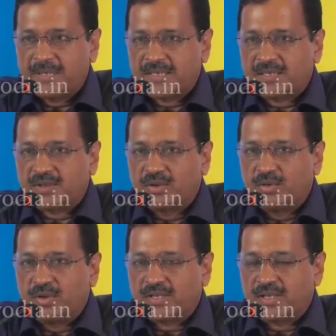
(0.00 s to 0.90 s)
अभी तक
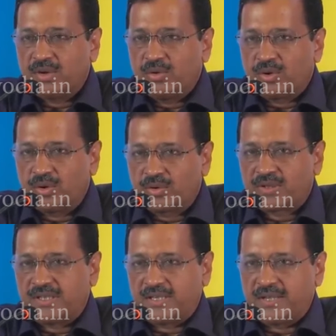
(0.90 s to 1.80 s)
गोवा के लोग
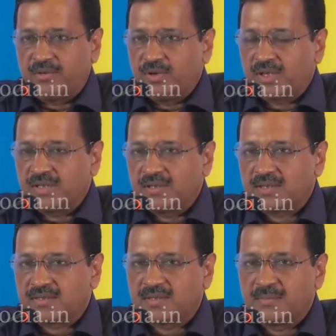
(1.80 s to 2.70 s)
लुटते रहे गोवा के
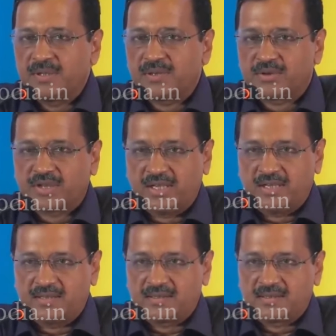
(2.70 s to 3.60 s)
अंदर सभी कुछ
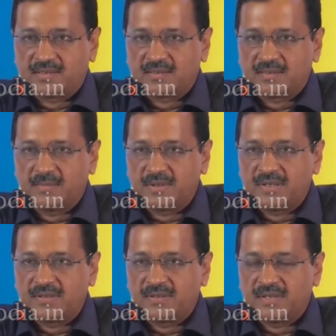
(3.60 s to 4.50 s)
है
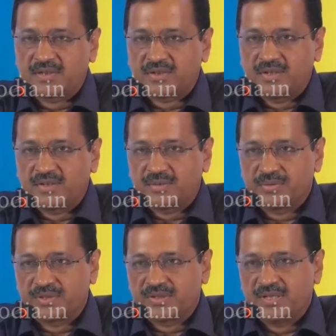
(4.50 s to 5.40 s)
सभी नेचुरल
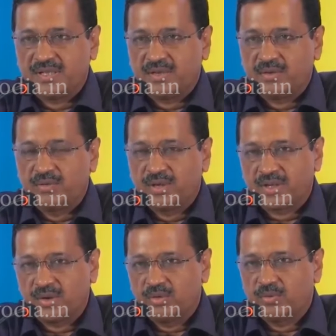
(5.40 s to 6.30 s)
रिसोर्सेज हैं
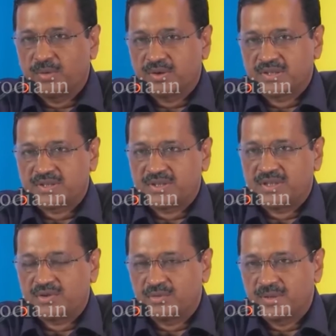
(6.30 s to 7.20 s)
गोवा के लोग बहुत
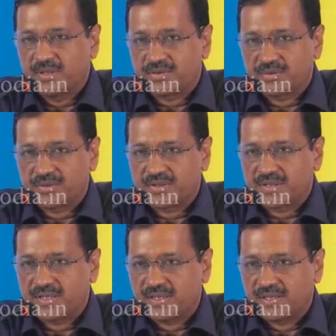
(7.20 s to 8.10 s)
अच्छे हैं ह्यूमन
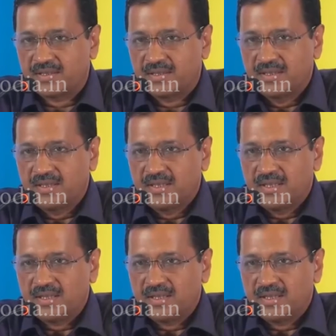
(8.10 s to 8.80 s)
रिसोर्सेज हैं लेकिन